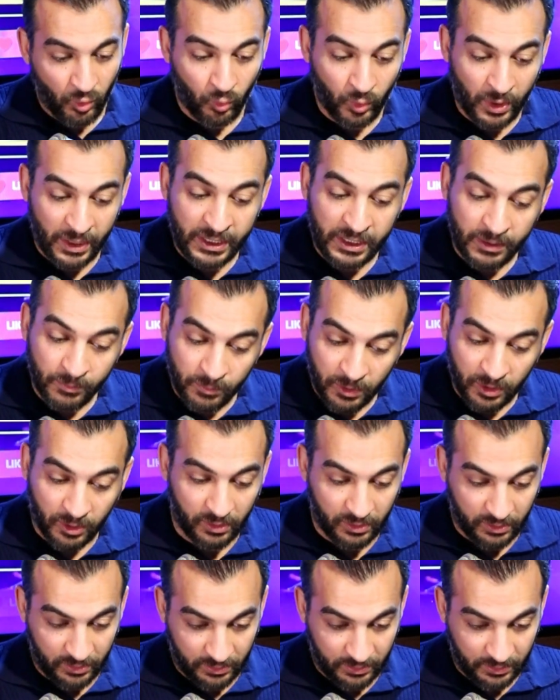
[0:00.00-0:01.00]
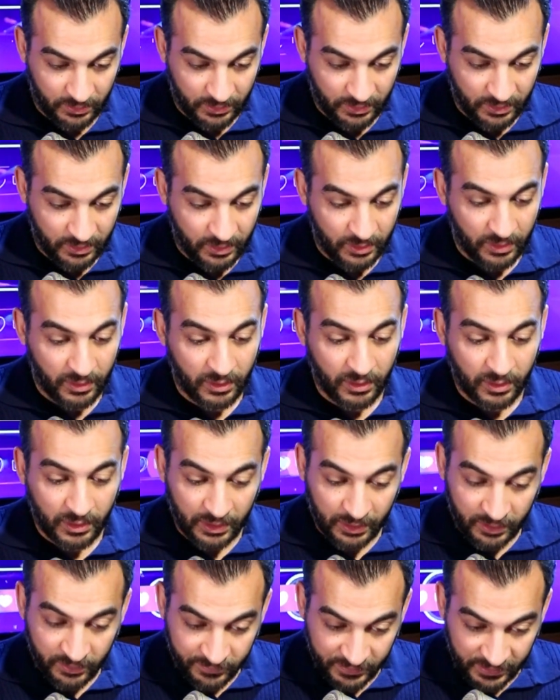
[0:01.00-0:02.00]
وإن امرأة
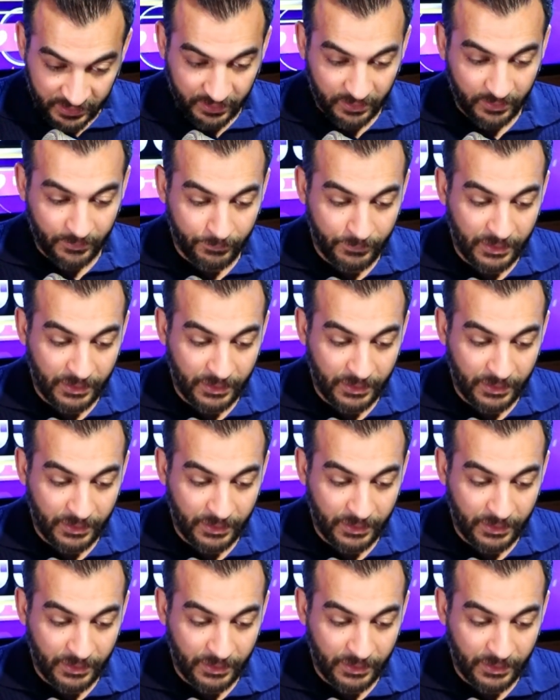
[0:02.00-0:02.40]
خافت